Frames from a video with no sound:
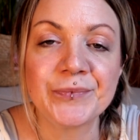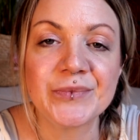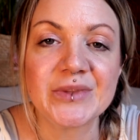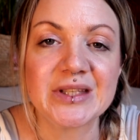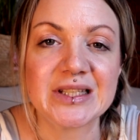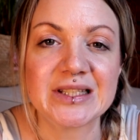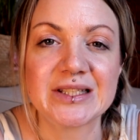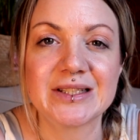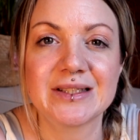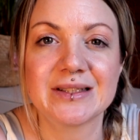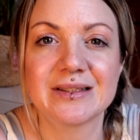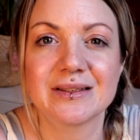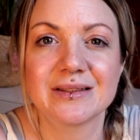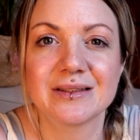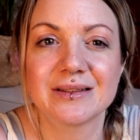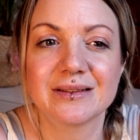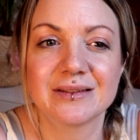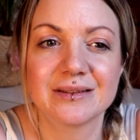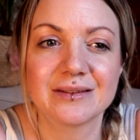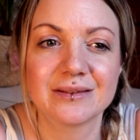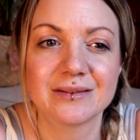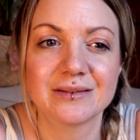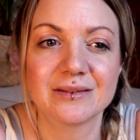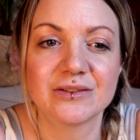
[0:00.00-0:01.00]
Das
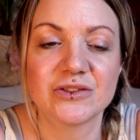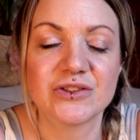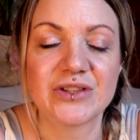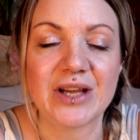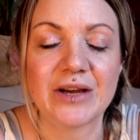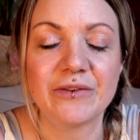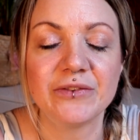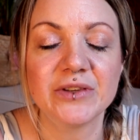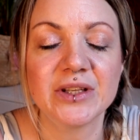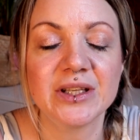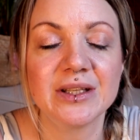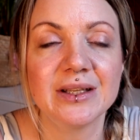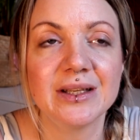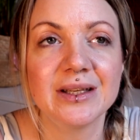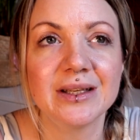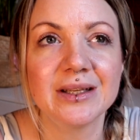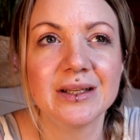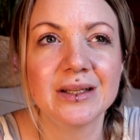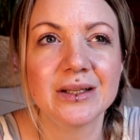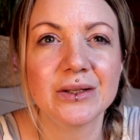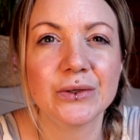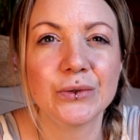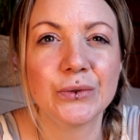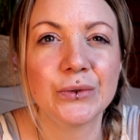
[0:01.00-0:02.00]
schaffe ich
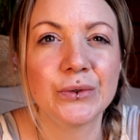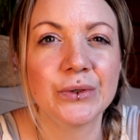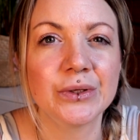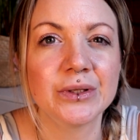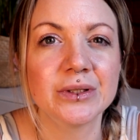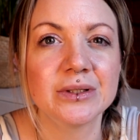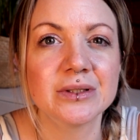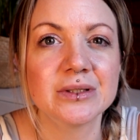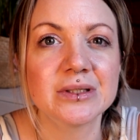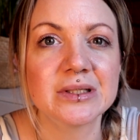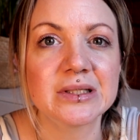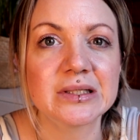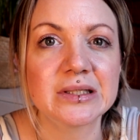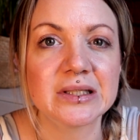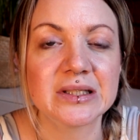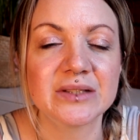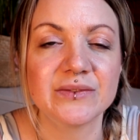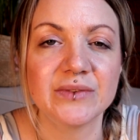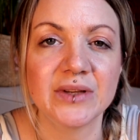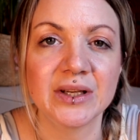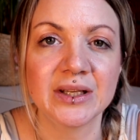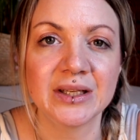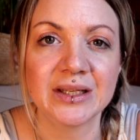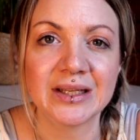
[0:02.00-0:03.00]
nicht und
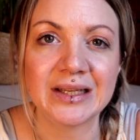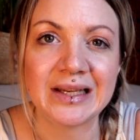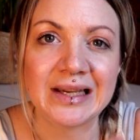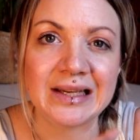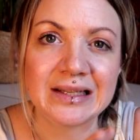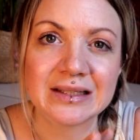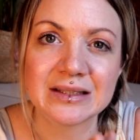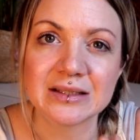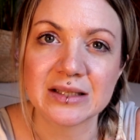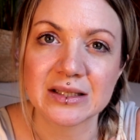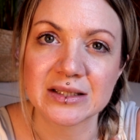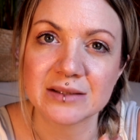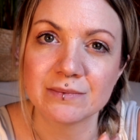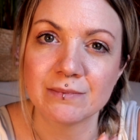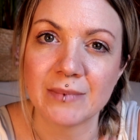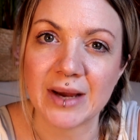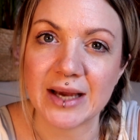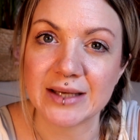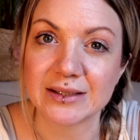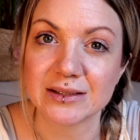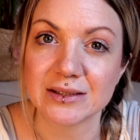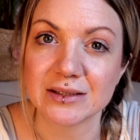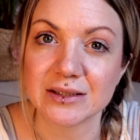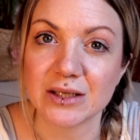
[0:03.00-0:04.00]
deswegen geht das
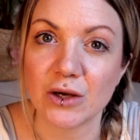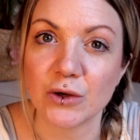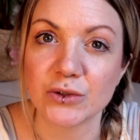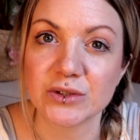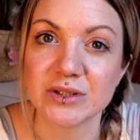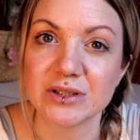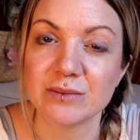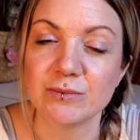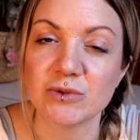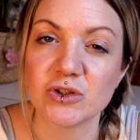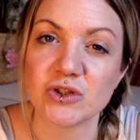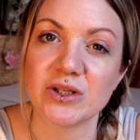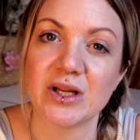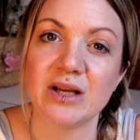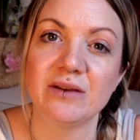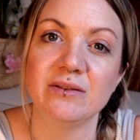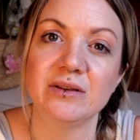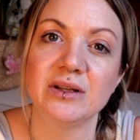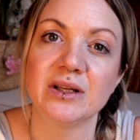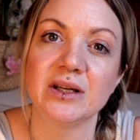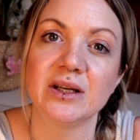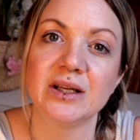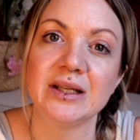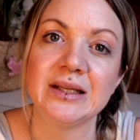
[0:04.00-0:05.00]
meistens auch ziemlich schnell
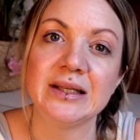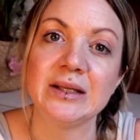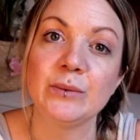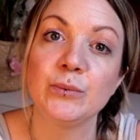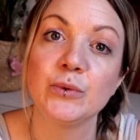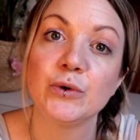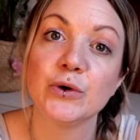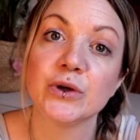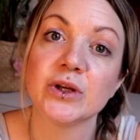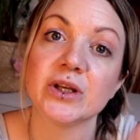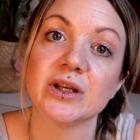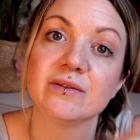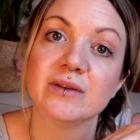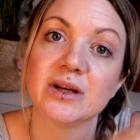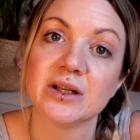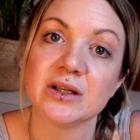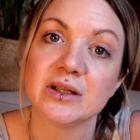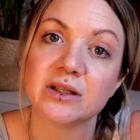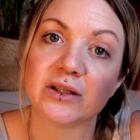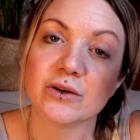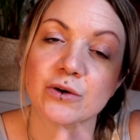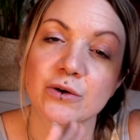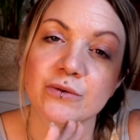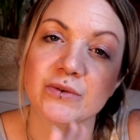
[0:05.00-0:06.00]
wieder in die Brüche,
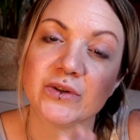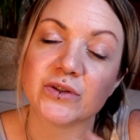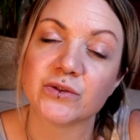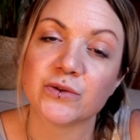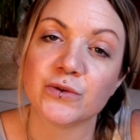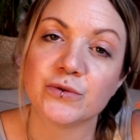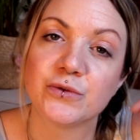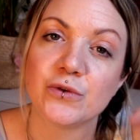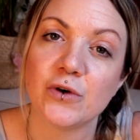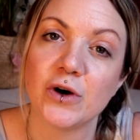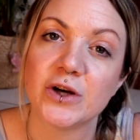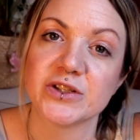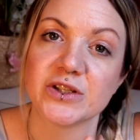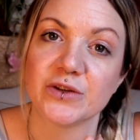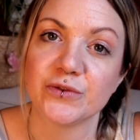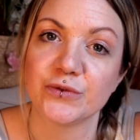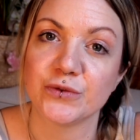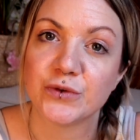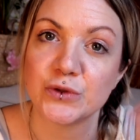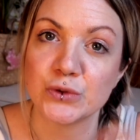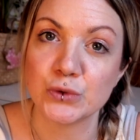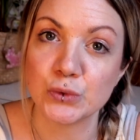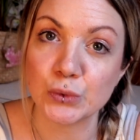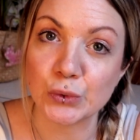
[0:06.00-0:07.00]
wenn ich irgendwie so eine Freundschaft
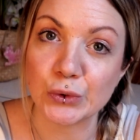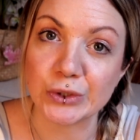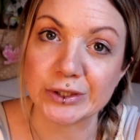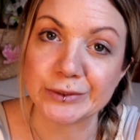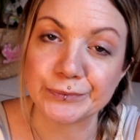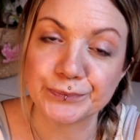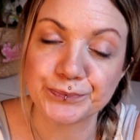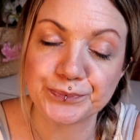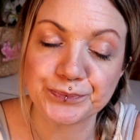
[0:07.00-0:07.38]
versuche.